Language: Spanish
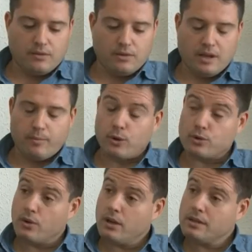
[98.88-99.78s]
que de una vez
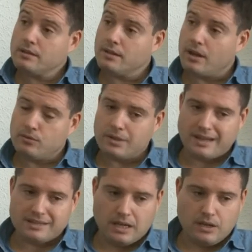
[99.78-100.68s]
por todas la Junta de
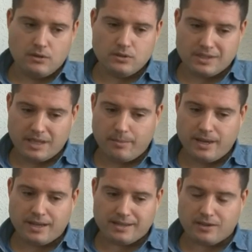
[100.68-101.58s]
Castilla y León
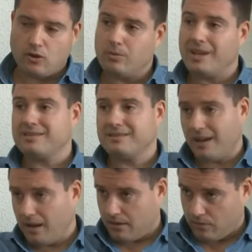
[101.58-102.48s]
sepa que Segovia
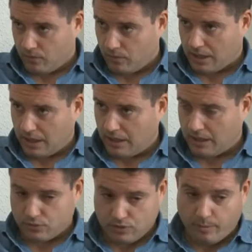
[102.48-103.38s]
está
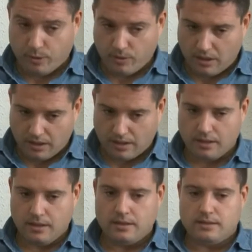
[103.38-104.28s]
ubicada, que es una provincia
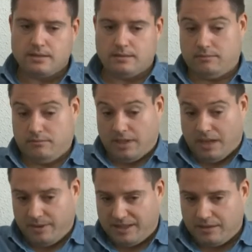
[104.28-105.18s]
la
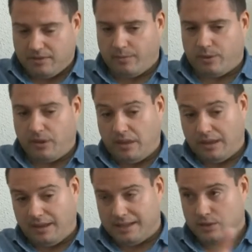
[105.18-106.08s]
capital de una
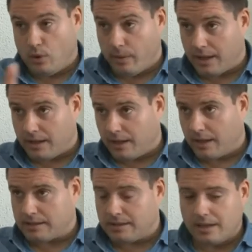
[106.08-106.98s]
provincia de las nueve que tiene
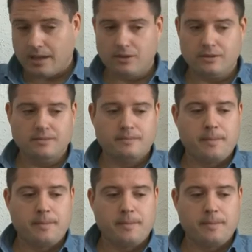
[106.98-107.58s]
Castilla y León,